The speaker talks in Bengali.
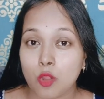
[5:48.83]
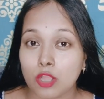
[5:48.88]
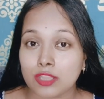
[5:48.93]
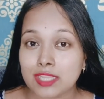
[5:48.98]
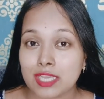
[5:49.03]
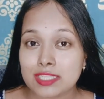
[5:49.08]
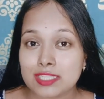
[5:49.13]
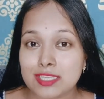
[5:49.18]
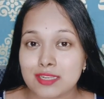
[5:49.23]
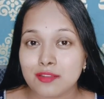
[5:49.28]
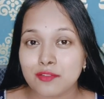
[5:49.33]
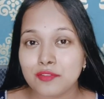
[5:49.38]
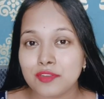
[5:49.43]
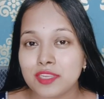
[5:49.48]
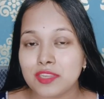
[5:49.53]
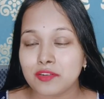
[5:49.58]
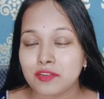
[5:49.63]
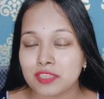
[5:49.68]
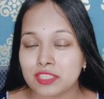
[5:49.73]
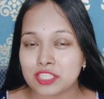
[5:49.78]
কথা ছিল
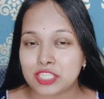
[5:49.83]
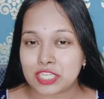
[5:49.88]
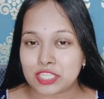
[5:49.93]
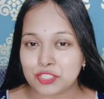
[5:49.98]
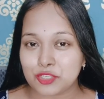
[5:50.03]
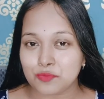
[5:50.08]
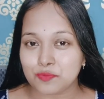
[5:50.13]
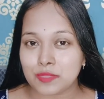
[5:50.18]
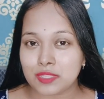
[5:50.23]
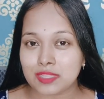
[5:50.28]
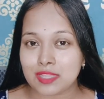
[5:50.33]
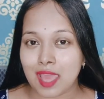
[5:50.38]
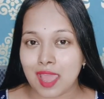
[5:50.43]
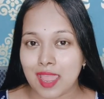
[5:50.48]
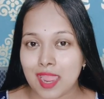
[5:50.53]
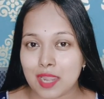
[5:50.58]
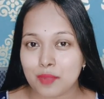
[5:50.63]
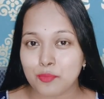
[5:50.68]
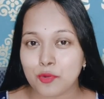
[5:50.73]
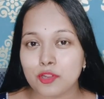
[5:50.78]
ভিডিওটি শেষ অবধি
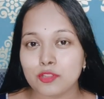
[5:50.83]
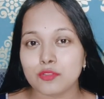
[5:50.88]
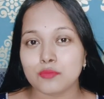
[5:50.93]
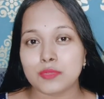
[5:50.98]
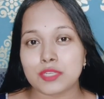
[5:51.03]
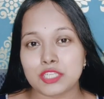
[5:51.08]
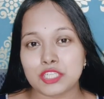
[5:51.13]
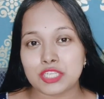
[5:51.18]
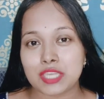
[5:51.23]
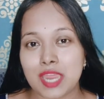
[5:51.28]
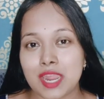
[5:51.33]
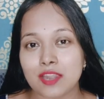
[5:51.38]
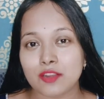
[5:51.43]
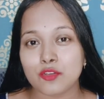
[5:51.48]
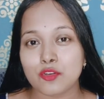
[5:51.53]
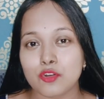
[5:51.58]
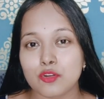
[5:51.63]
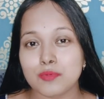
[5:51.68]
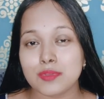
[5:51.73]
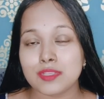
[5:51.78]
দেখার পর তোমরা শেয়ার
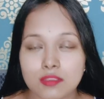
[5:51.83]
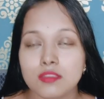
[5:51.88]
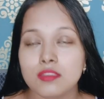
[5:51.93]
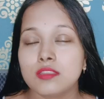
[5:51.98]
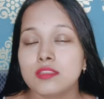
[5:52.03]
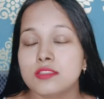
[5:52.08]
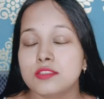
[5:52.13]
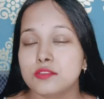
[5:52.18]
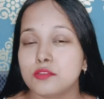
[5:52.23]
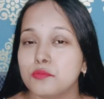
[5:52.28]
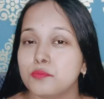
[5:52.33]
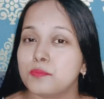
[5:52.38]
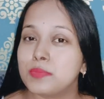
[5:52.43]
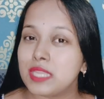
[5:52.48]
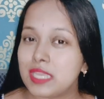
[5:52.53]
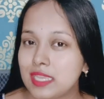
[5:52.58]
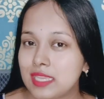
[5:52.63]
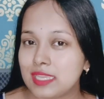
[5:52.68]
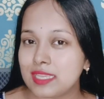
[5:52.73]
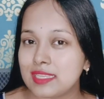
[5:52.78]
করবে সো
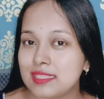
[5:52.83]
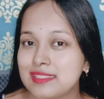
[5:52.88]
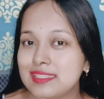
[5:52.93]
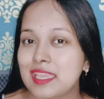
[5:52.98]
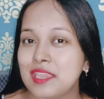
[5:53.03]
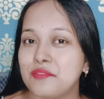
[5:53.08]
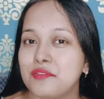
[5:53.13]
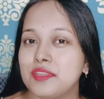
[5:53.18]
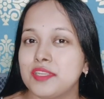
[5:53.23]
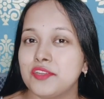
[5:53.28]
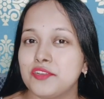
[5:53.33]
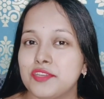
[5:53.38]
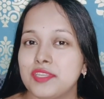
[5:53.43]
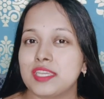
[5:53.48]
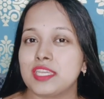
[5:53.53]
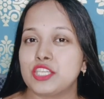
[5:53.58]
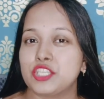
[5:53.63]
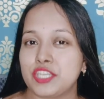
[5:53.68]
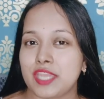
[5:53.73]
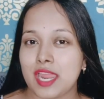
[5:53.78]
প্লিজ এই
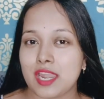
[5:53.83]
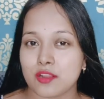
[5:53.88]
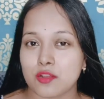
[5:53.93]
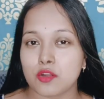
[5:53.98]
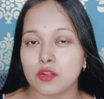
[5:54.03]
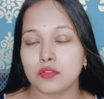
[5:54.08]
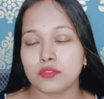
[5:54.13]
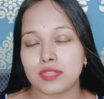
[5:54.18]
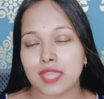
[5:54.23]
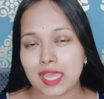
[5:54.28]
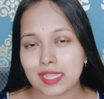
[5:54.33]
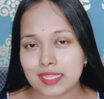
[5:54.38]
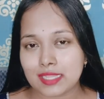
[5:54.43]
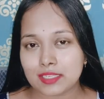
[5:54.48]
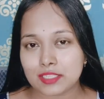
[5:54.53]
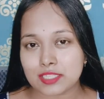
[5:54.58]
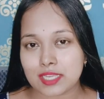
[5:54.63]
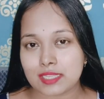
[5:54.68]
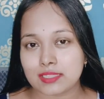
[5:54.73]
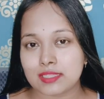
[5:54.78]
ভিডিওটিকে শেয়ার করো
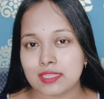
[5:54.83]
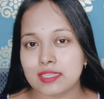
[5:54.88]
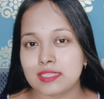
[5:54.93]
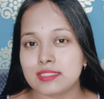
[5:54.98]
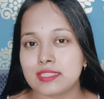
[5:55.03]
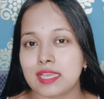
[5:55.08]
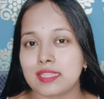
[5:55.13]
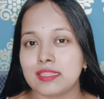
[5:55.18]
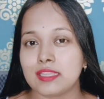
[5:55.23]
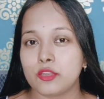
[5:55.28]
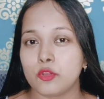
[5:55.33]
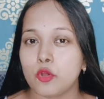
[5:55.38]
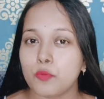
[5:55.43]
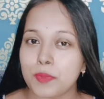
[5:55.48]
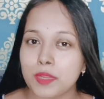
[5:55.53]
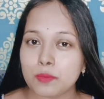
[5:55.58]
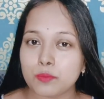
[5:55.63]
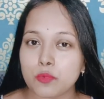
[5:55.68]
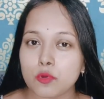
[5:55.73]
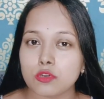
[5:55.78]
তাদের সাথে যাদের
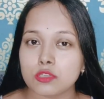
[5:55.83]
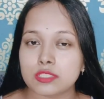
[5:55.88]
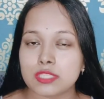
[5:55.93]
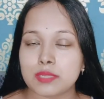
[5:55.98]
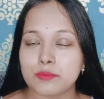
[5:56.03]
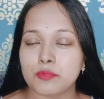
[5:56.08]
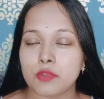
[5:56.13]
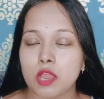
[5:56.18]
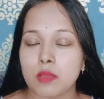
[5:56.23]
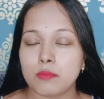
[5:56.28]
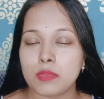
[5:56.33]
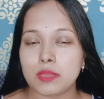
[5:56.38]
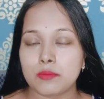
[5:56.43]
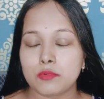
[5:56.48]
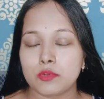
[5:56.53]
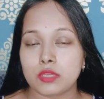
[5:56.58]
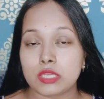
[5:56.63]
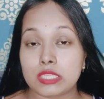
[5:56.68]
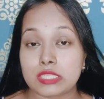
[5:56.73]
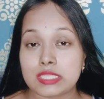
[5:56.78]
ওপেন পোর্টসের প্রবলেম
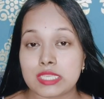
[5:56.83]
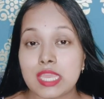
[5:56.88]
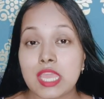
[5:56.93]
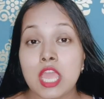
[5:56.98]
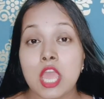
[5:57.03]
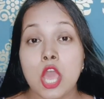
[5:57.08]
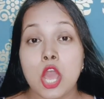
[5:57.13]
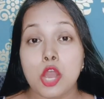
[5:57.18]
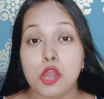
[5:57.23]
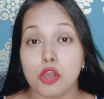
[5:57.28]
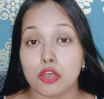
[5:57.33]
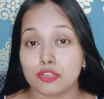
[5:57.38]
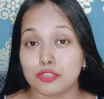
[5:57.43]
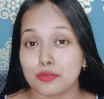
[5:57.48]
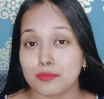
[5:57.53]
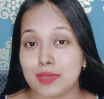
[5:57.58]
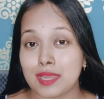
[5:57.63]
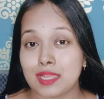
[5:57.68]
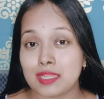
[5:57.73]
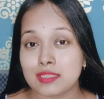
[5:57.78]
রয়েছে
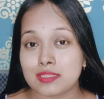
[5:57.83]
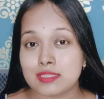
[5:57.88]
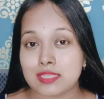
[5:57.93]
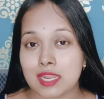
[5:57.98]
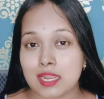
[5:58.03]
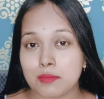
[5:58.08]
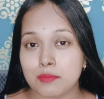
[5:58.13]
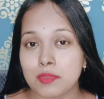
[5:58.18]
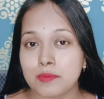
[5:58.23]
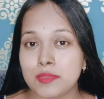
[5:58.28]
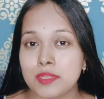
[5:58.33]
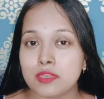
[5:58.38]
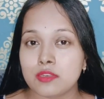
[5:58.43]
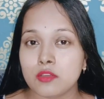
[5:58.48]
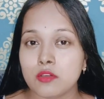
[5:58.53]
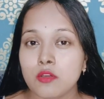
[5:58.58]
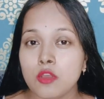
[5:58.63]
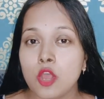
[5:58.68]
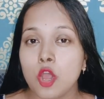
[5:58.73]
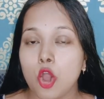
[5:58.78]
অথবা যারা বিভিন্ন
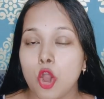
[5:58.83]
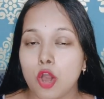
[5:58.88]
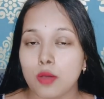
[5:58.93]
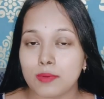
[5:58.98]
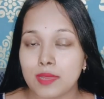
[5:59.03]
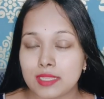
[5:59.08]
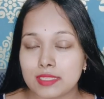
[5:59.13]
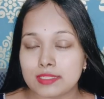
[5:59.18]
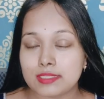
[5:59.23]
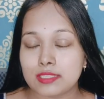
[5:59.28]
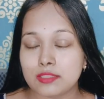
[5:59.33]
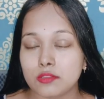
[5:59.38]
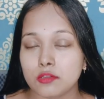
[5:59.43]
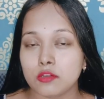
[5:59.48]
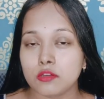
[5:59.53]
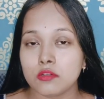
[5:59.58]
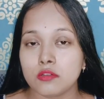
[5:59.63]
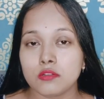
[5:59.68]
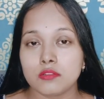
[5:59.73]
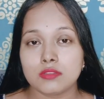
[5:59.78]
অবাঞ্ছিত
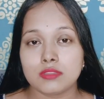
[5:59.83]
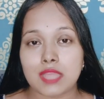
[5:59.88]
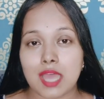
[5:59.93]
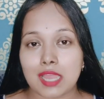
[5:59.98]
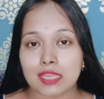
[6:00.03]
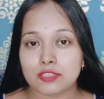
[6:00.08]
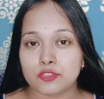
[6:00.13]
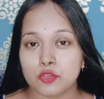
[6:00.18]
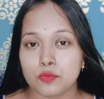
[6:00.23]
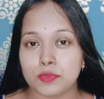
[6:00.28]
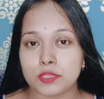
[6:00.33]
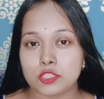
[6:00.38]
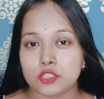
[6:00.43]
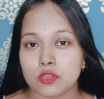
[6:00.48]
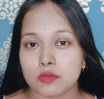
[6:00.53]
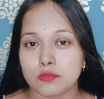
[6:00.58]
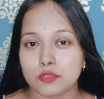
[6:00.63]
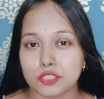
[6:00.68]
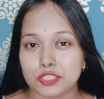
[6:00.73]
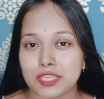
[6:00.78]
দাগছোপের
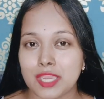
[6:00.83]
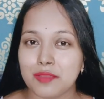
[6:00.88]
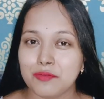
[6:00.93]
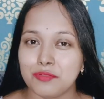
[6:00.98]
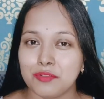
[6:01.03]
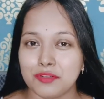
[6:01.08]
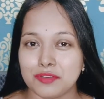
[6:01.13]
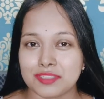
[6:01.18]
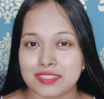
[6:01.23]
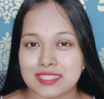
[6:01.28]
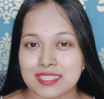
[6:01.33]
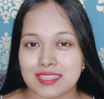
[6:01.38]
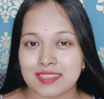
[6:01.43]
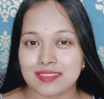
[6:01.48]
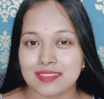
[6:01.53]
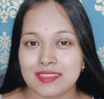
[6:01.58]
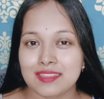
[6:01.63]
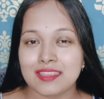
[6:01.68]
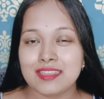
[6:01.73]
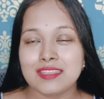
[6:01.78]
সমস্যায় ভুগছে
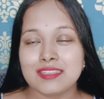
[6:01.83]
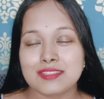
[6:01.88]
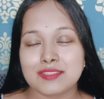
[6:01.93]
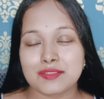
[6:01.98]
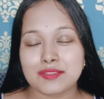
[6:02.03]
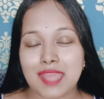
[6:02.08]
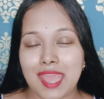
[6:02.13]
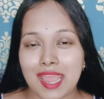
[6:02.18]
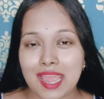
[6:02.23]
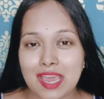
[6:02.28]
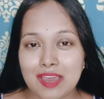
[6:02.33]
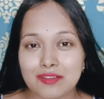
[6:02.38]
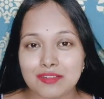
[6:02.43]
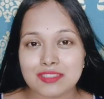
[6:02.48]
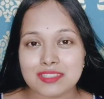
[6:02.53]
সো দেখা